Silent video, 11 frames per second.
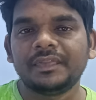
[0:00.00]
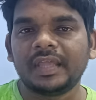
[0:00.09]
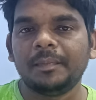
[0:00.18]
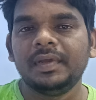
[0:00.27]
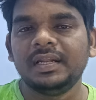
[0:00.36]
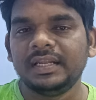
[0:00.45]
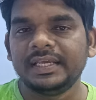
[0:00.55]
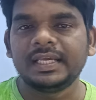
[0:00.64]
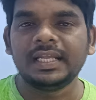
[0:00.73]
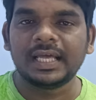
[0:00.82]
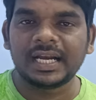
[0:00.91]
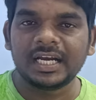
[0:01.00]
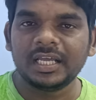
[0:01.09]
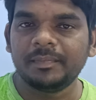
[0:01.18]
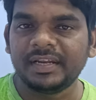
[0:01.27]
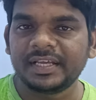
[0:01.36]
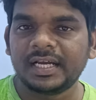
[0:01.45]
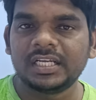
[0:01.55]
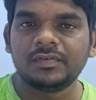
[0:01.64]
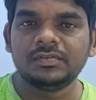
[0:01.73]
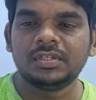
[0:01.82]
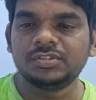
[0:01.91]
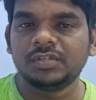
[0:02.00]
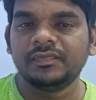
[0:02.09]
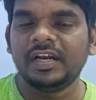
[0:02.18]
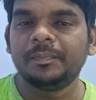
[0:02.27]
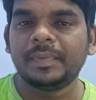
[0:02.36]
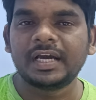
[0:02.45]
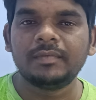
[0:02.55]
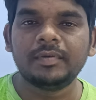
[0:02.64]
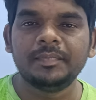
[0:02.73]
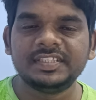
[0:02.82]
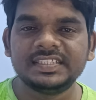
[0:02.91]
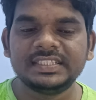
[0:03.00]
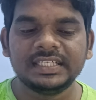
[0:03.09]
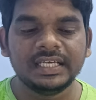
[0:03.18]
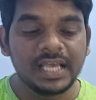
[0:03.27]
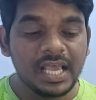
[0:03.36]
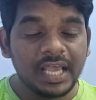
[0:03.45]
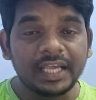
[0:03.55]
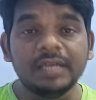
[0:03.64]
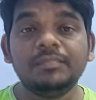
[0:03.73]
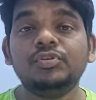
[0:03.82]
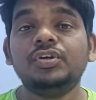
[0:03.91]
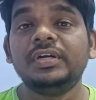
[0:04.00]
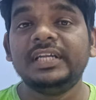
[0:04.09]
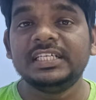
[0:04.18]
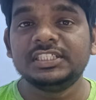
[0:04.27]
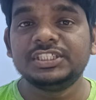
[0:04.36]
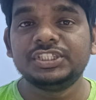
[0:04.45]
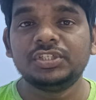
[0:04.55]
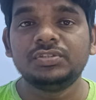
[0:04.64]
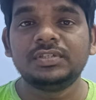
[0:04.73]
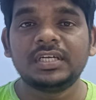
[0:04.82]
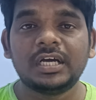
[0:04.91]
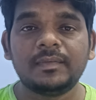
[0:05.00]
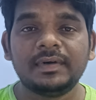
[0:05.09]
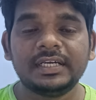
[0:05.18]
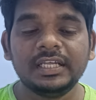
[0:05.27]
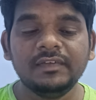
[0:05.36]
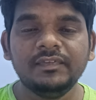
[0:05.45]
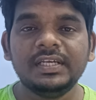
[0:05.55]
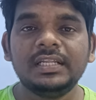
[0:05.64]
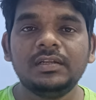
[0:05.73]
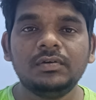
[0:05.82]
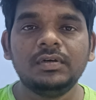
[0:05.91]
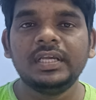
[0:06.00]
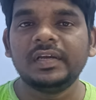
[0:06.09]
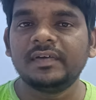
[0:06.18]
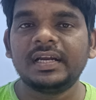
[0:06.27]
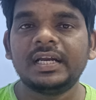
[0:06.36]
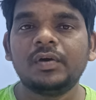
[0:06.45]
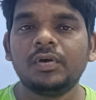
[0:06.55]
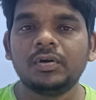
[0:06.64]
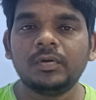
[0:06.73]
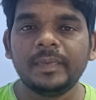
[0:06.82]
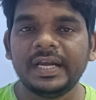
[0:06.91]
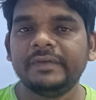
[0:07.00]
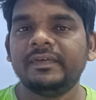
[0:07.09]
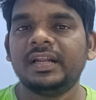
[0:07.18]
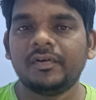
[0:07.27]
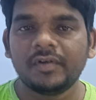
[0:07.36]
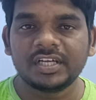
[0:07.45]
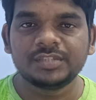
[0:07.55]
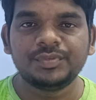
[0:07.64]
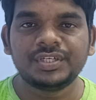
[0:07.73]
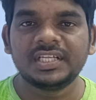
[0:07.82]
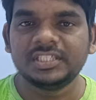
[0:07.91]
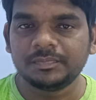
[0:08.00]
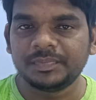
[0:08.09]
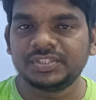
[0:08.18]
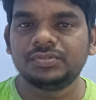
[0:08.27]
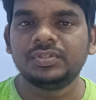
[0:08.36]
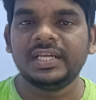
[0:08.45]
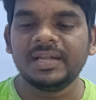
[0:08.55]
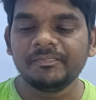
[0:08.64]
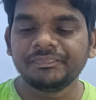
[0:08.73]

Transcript: నబిల్ నిఖిల్ అలానే మణికంఠ ఉన్నారు సో వీళ్ళని పక్కన పంపించేసి ఈ ముగ్గురు డేంజర్ జోన్లో ఉన్నారు కాబట్టి వీళ్ళు ఎవరైనా ఒకరు బయటకు వెళ్ళే అవకాశం ఉంటుందని చెప్పేస్తూనే